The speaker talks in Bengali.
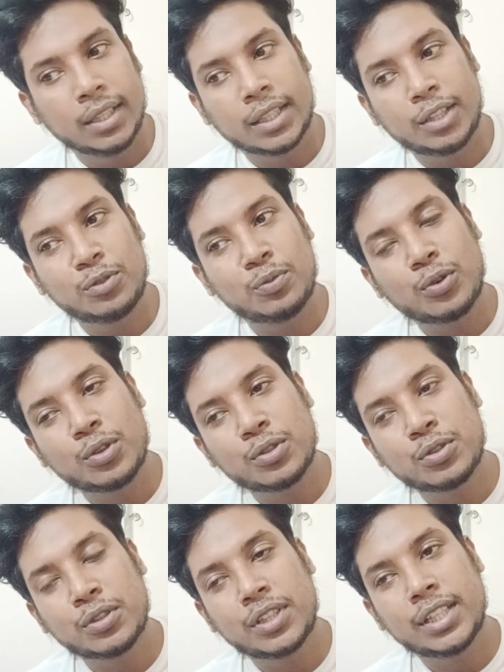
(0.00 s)
কিন্তু
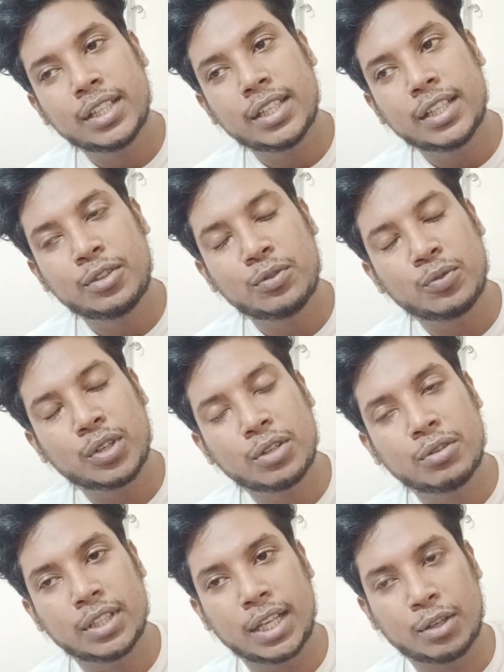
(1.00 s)
মনোযোগ দিয়ে একটু মনে
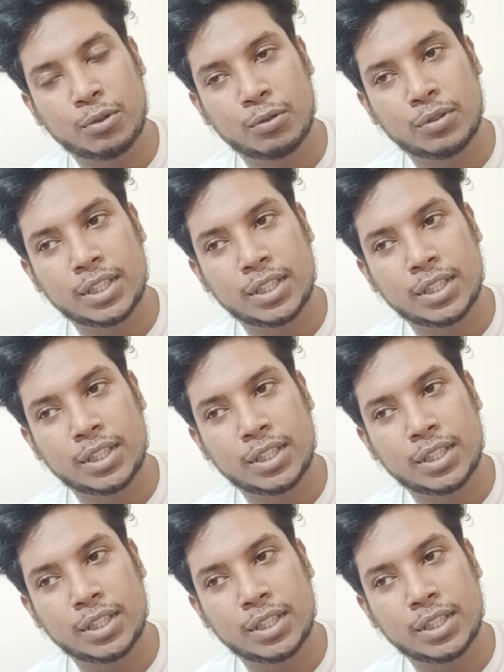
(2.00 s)
করে দেখো